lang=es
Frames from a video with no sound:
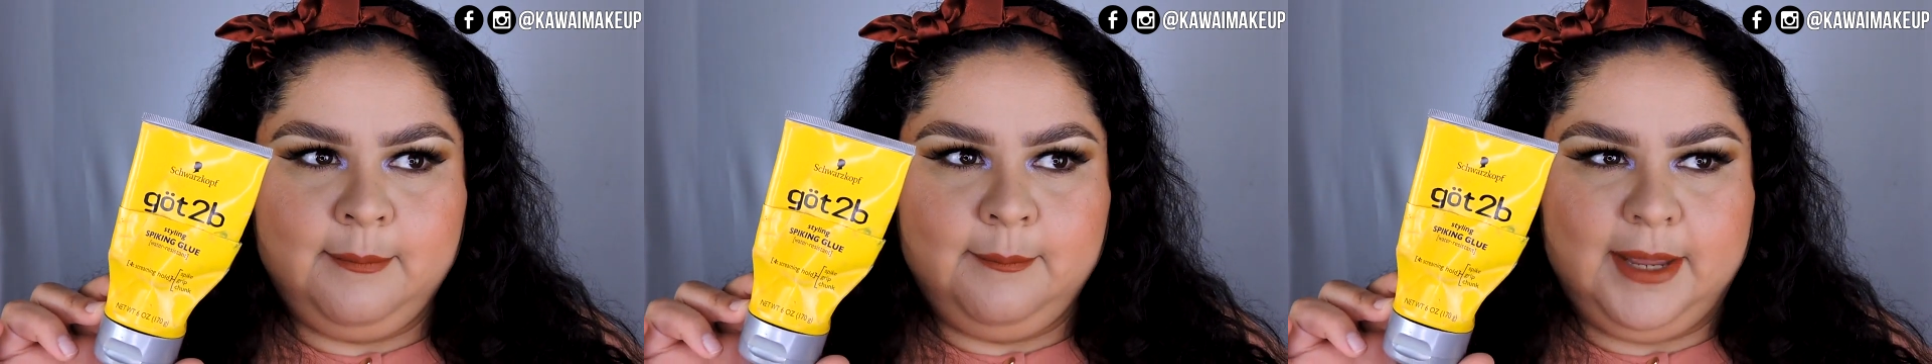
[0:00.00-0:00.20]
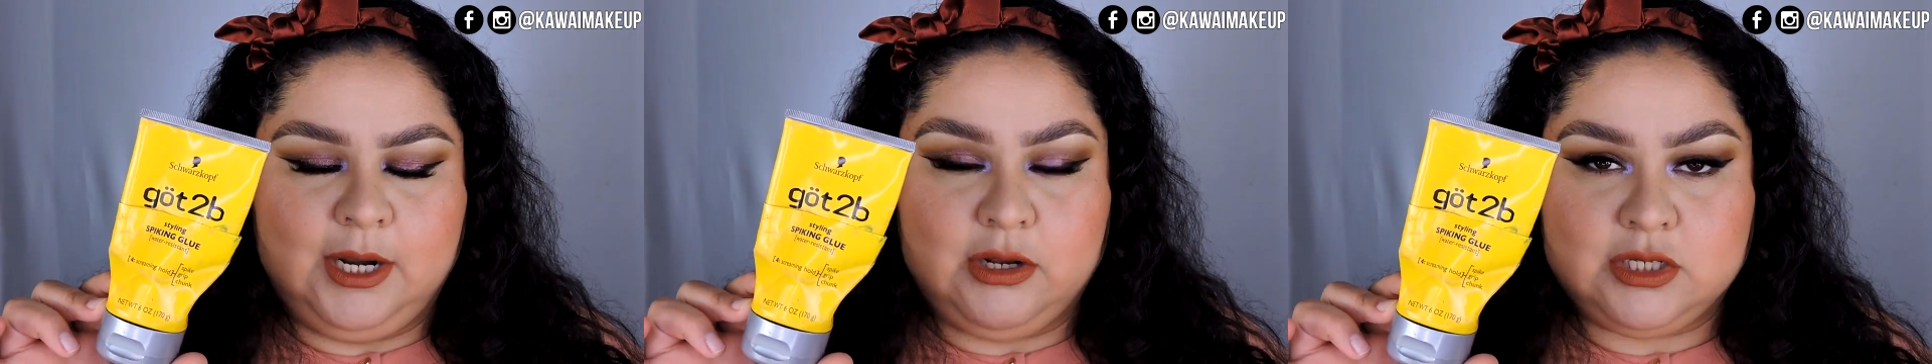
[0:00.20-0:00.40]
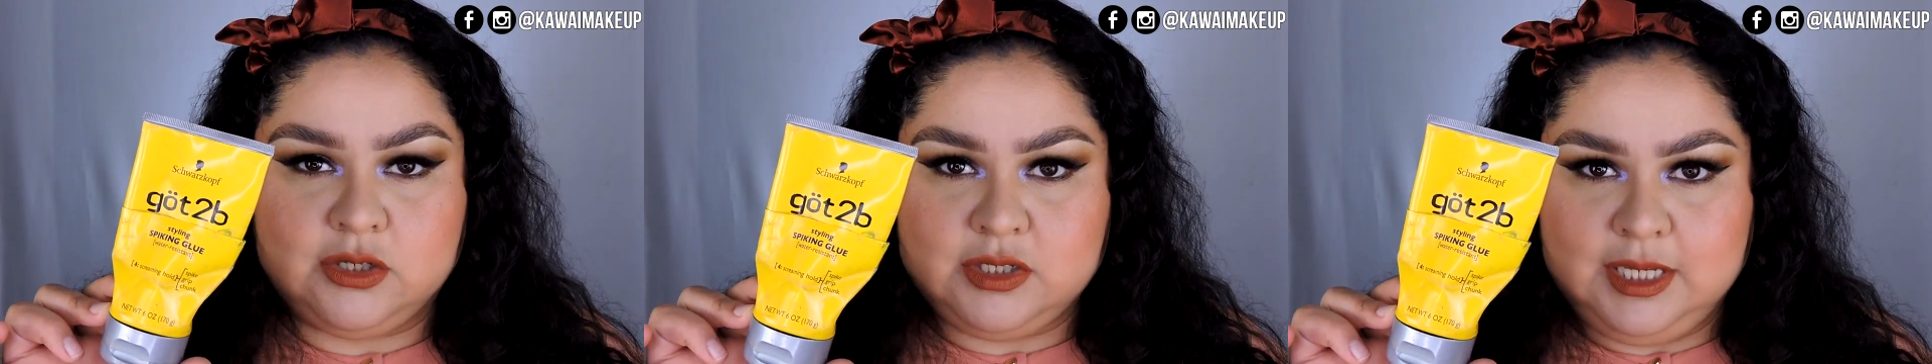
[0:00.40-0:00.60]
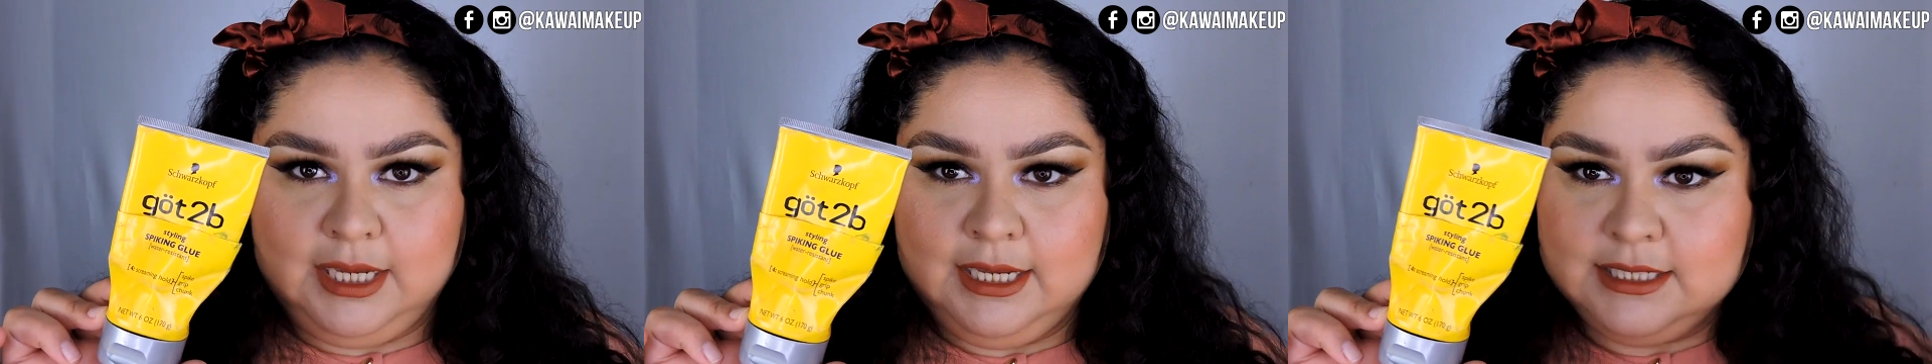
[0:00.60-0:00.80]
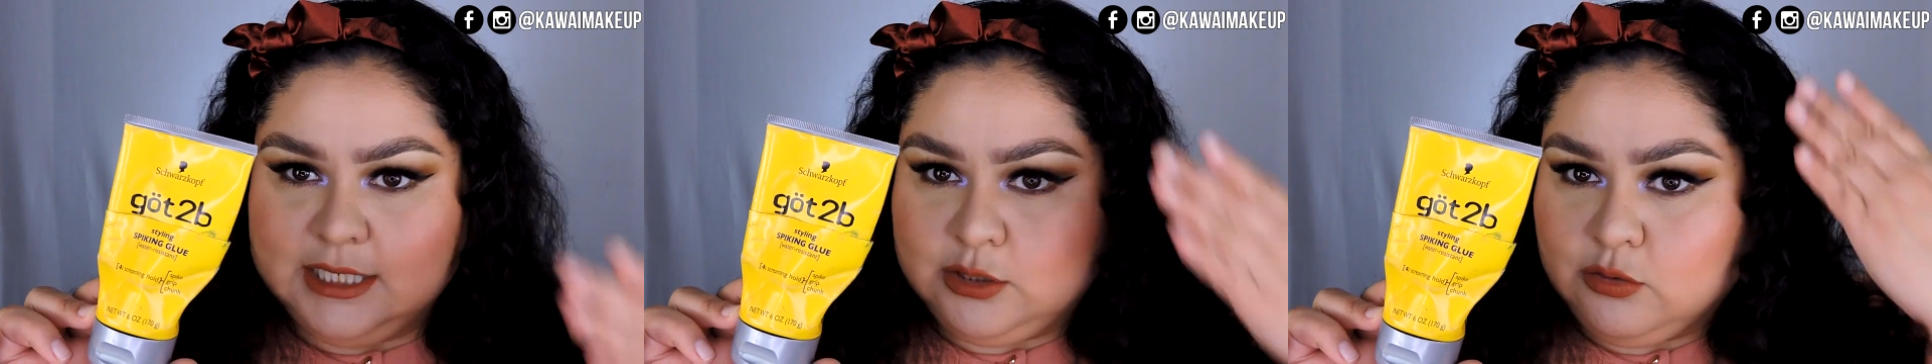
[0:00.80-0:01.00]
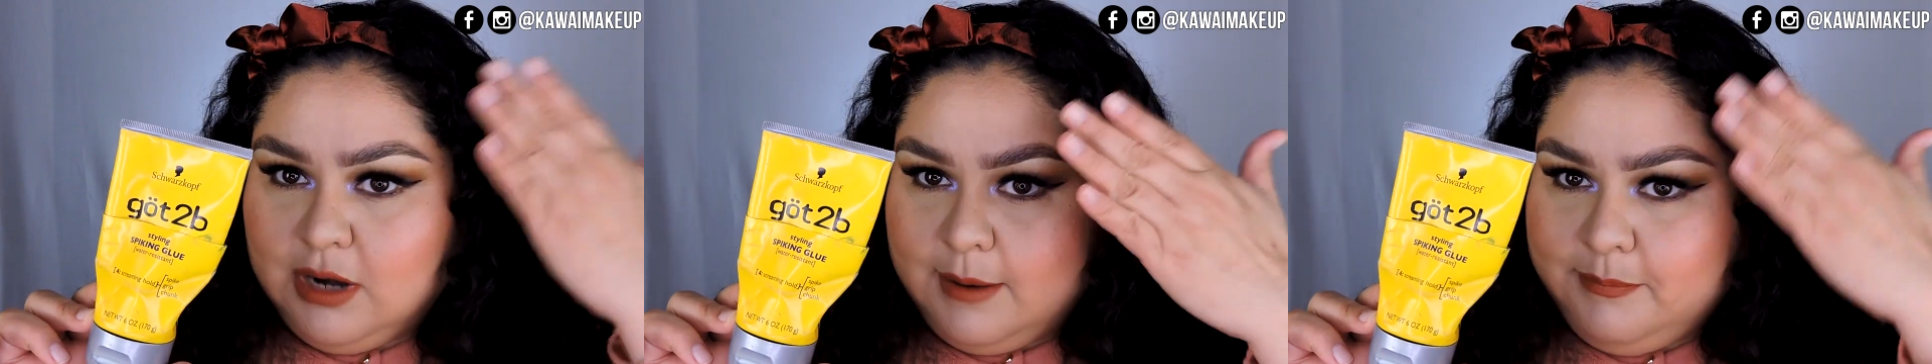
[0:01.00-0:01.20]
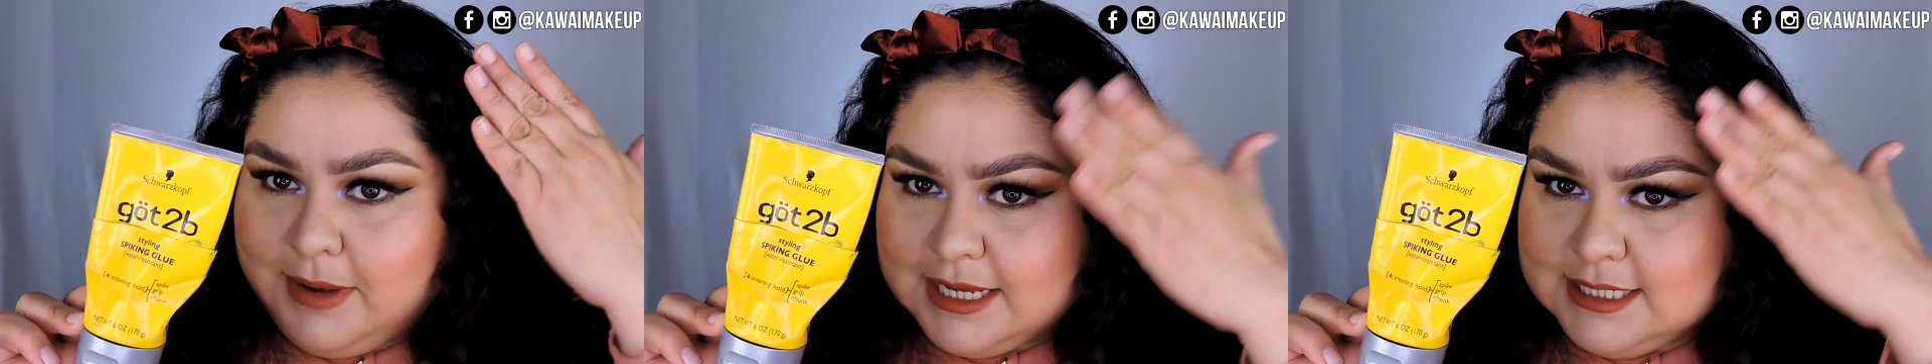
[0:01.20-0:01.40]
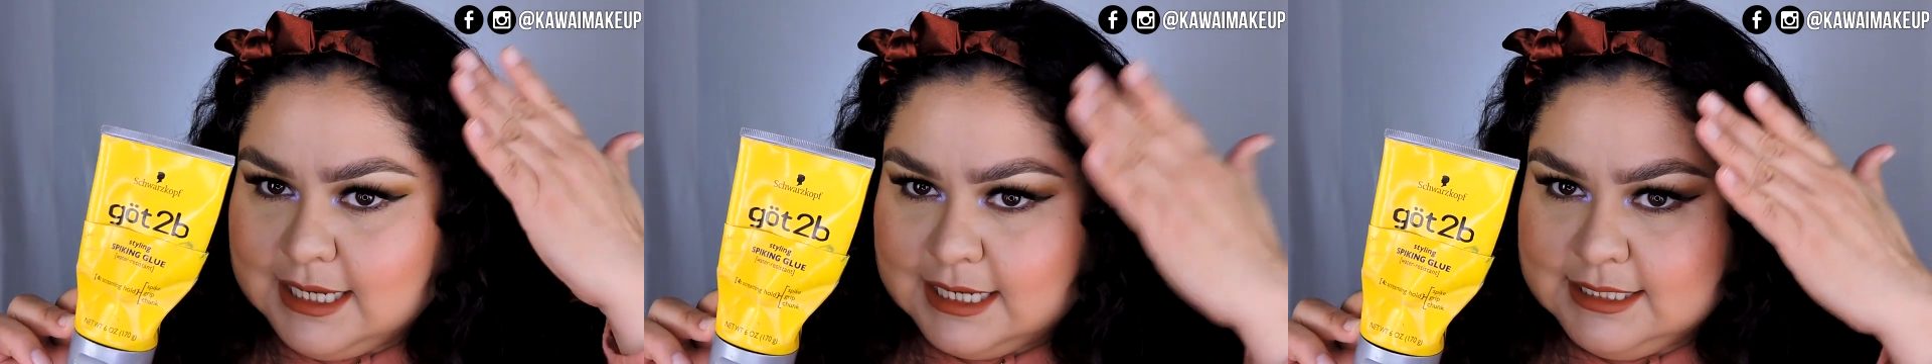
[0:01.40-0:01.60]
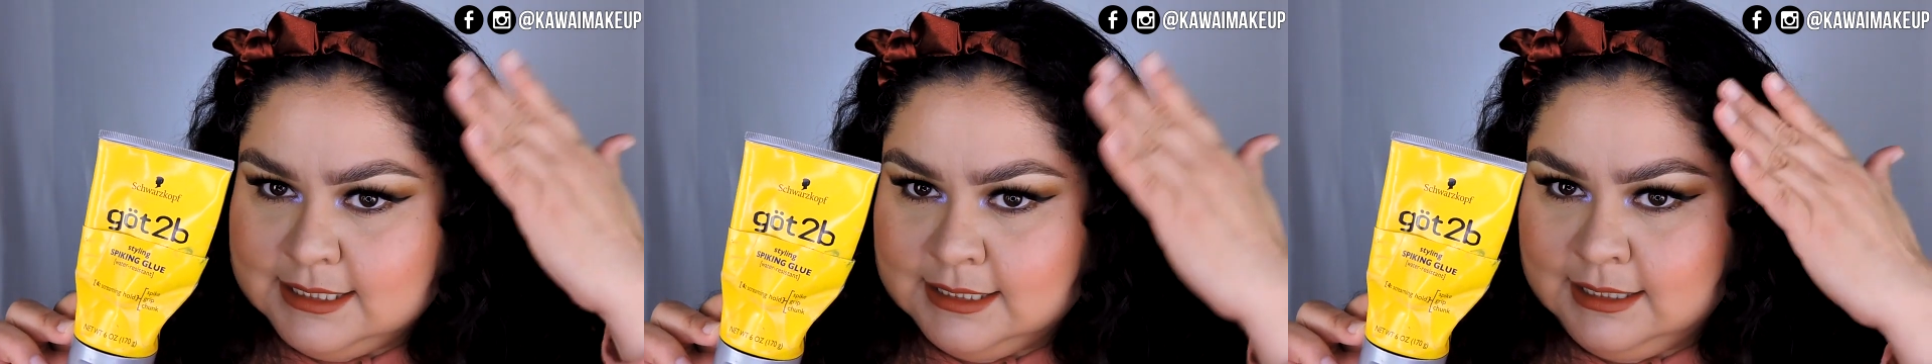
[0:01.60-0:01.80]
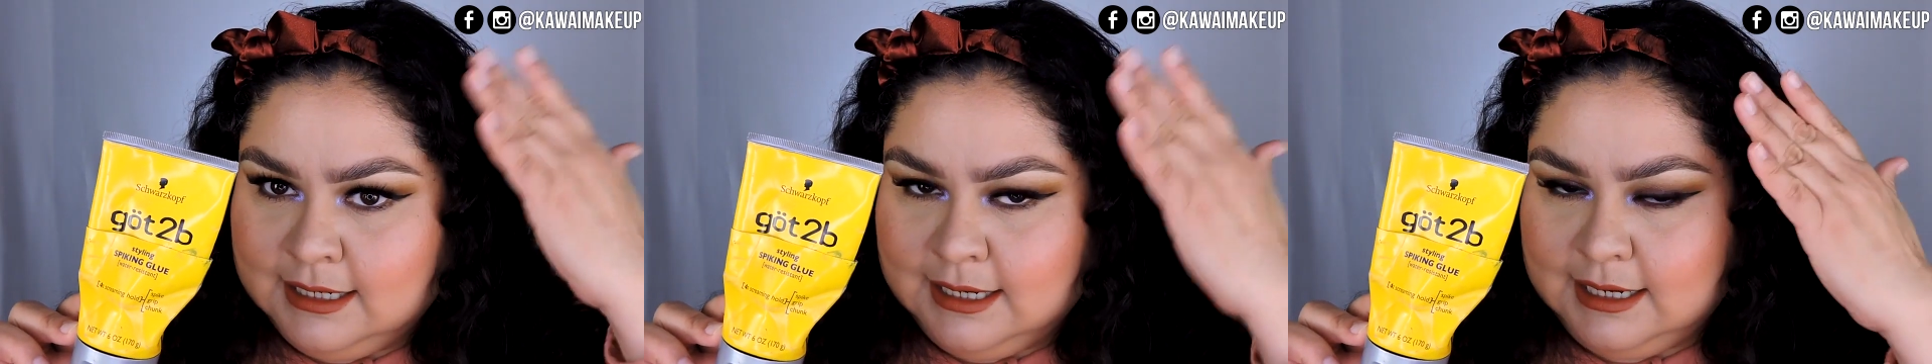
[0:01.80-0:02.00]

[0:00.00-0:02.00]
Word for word: Pero eso sí, si tú le pasas